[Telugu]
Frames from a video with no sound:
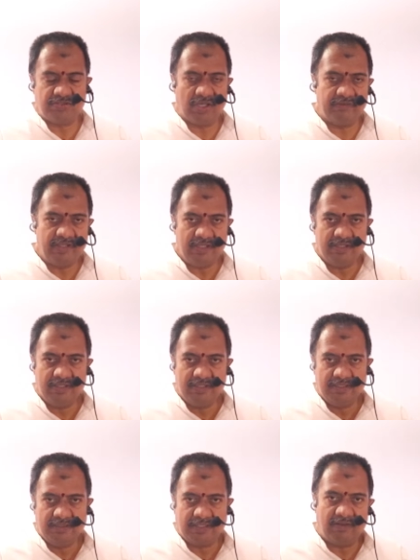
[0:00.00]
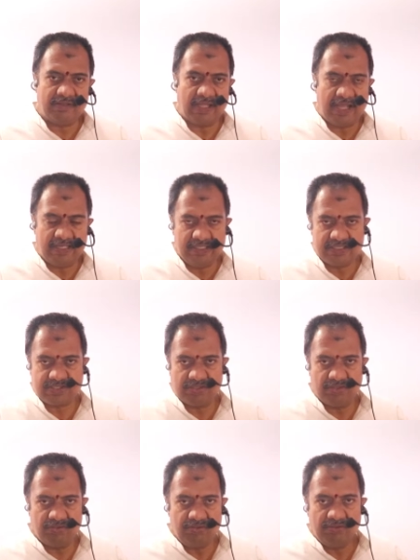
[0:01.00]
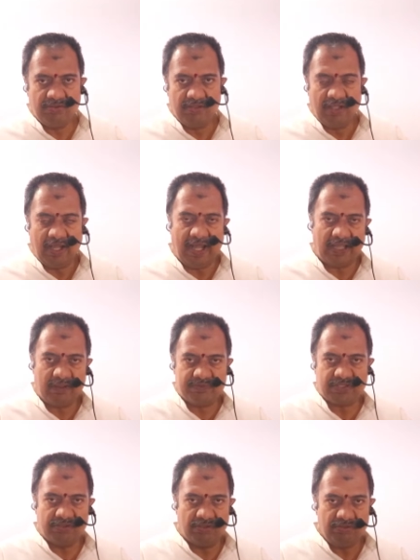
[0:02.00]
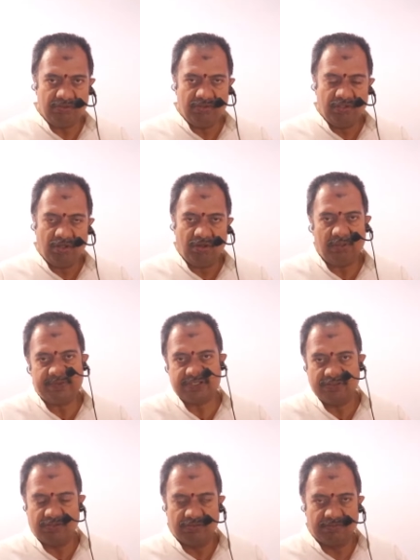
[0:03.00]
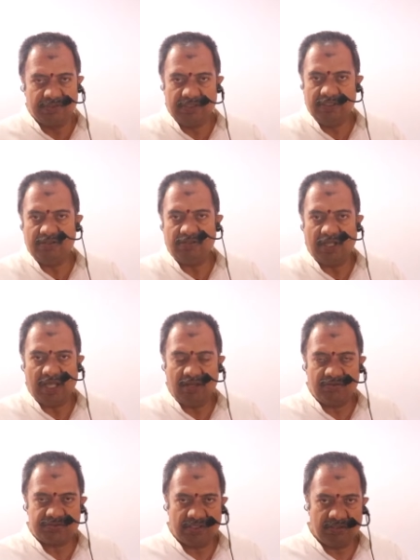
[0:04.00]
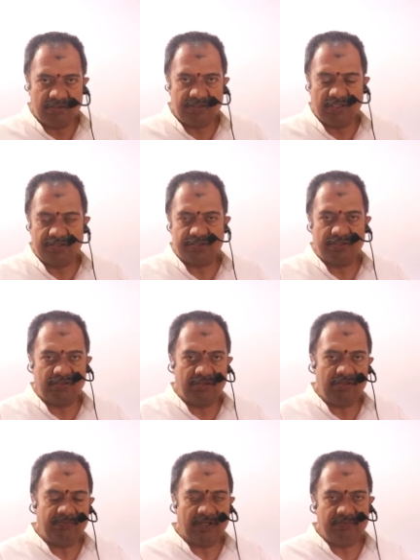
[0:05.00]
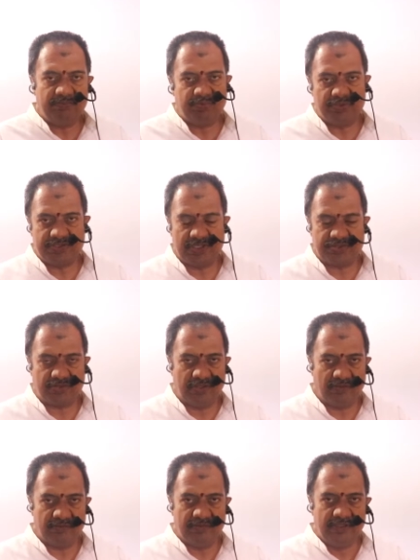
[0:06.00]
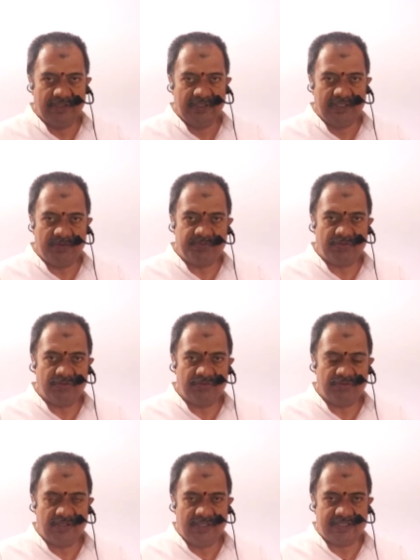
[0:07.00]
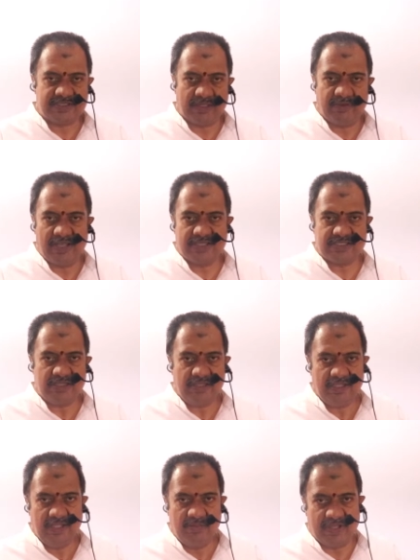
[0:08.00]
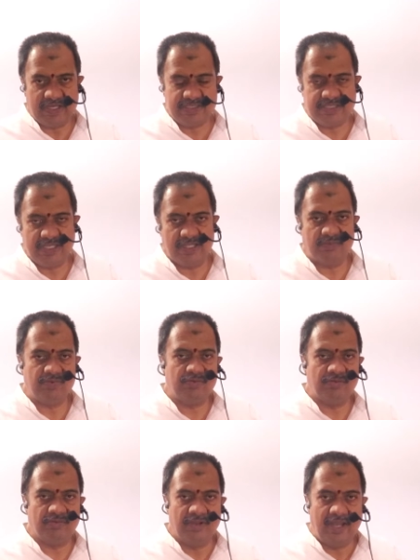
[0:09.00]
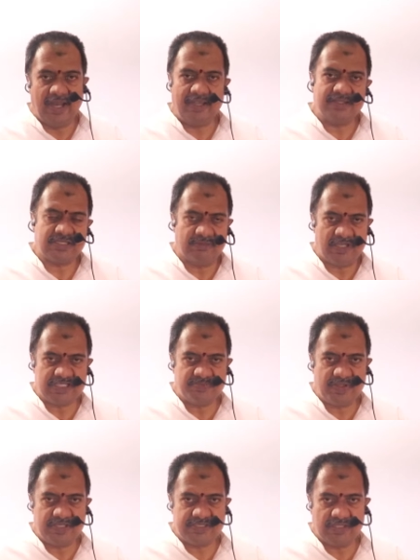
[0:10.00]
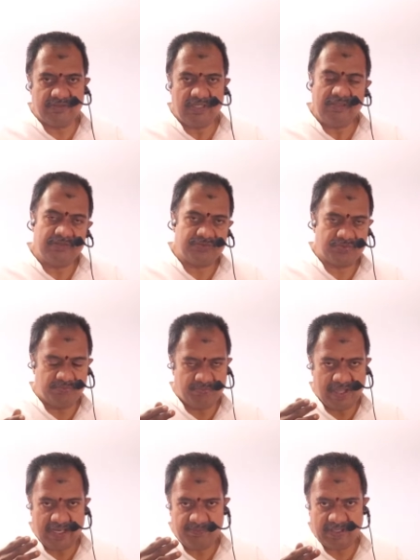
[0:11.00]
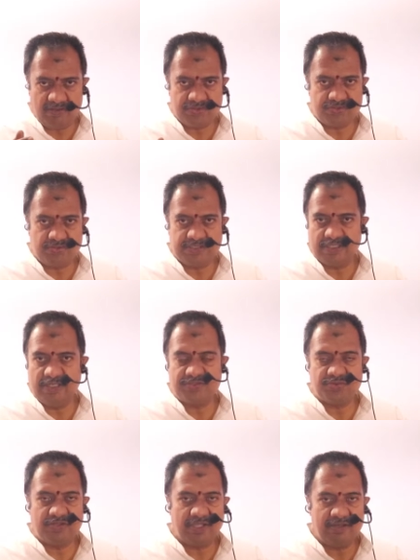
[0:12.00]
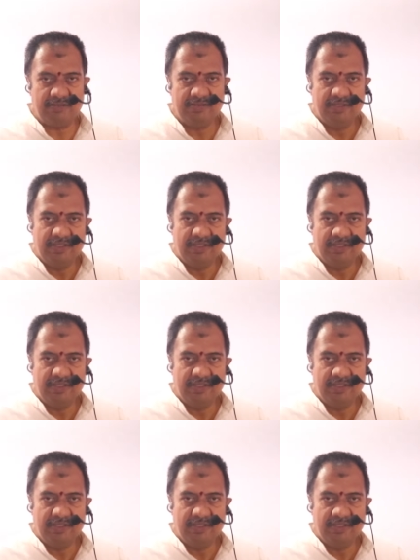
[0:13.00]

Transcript: సంధులు అవి తర్వాత ఆదేశ సంధులు ఆగమ సంధులు లోప సంధులు ఇంత నాలుగు సంధులు తెలుగు సంధుల్లో మనం పూర్తి చేసుకున్నాం ఇప్పుడు సమాస పరిచ్ఛేదము అంటే సమాస పరిచ్ఛేదం అని బాల పరవస్తు చెన్నై సూరి గారు